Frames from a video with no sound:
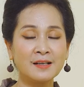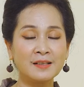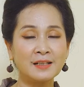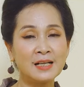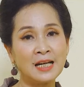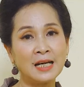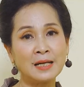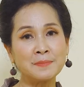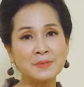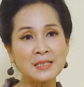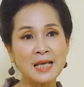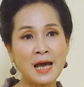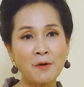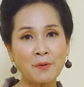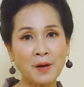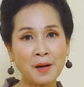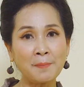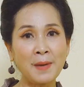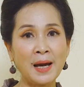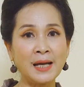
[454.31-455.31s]
để làm sao
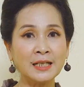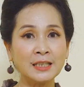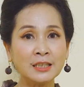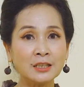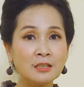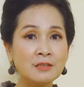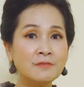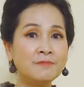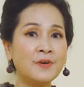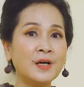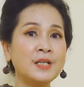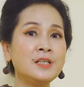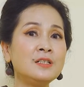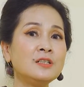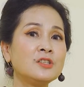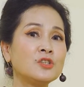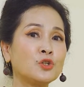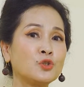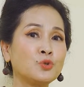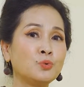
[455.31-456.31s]
các bạn ấy tư vấn
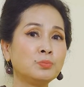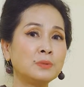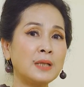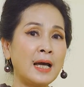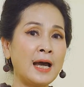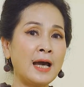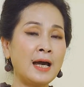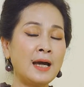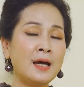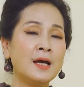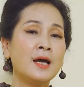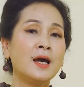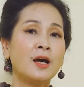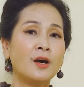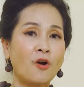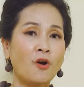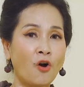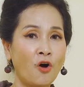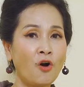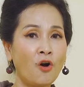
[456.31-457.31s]
cho chúng ta
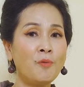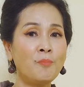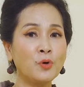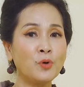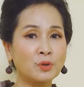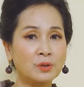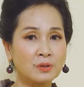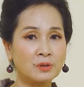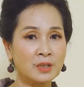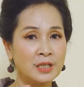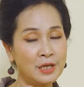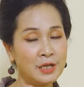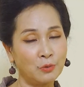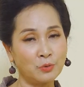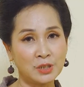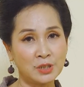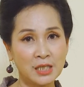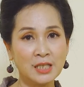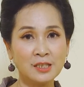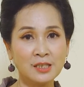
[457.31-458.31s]
có một liệu
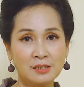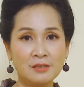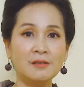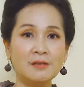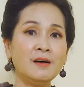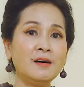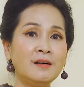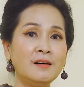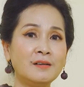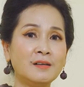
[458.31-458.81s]
trình chữa